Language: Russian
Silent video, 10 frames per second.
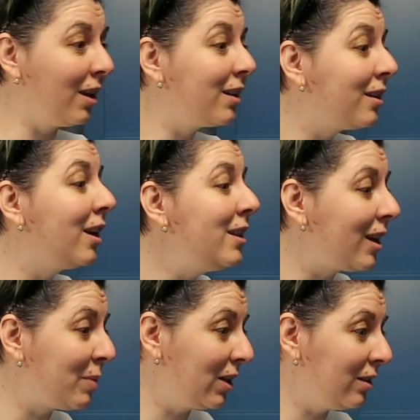Ты
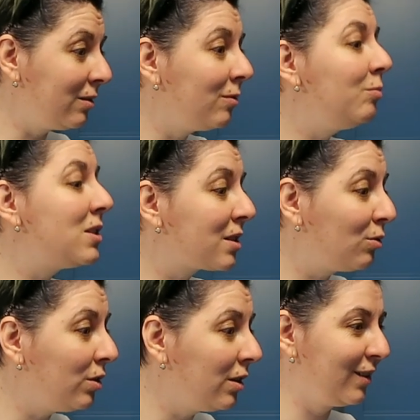календарь смотрел? Месяц
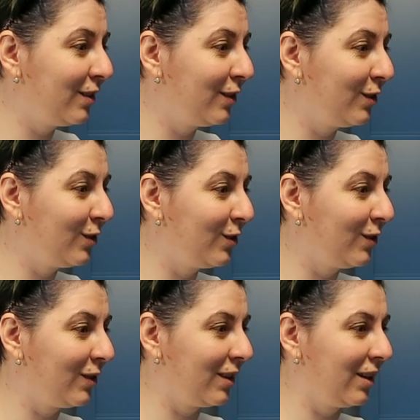какой?
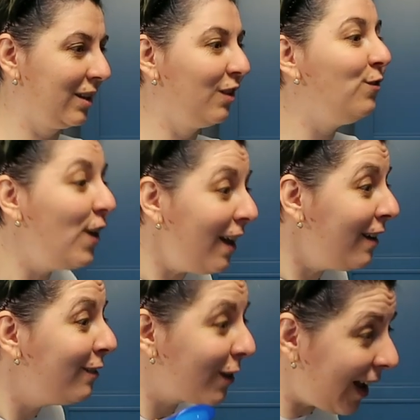Февраль.
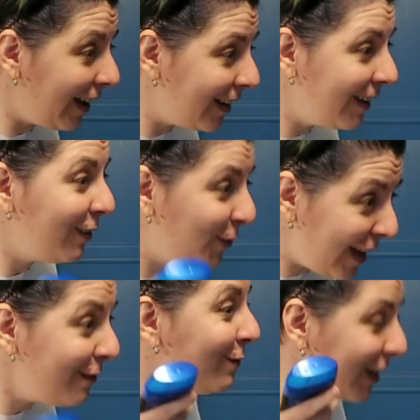Февраль.
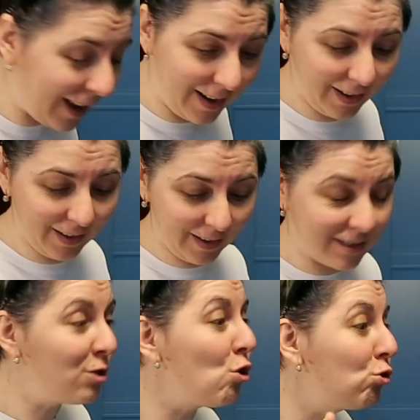Февраль.
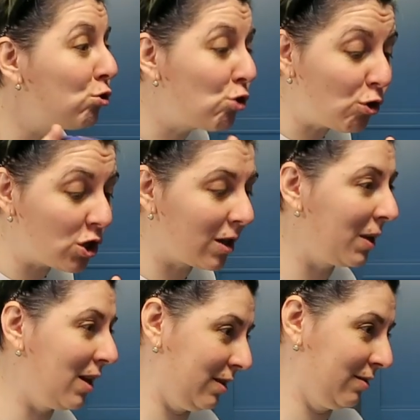Тебе теща-то
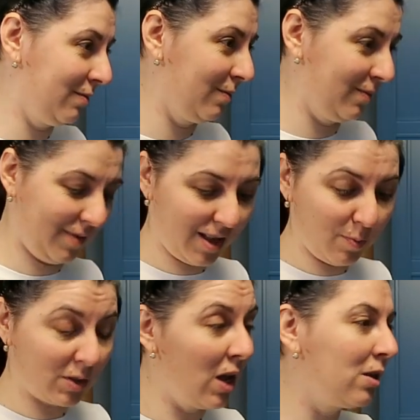подарит. Он
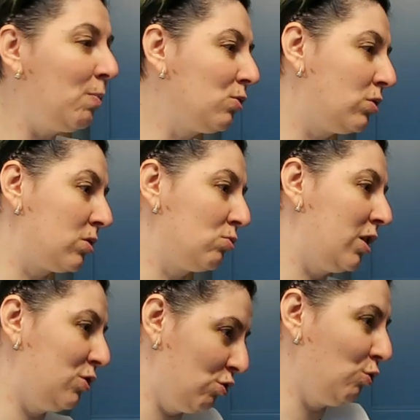тебе ты пенку себе
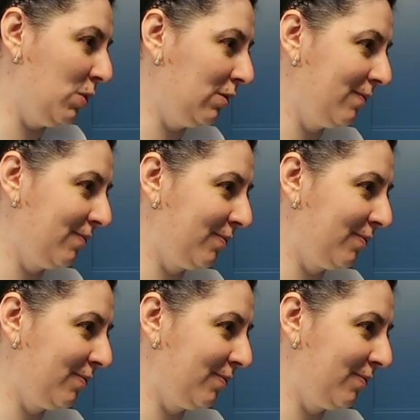случайно еще не купил?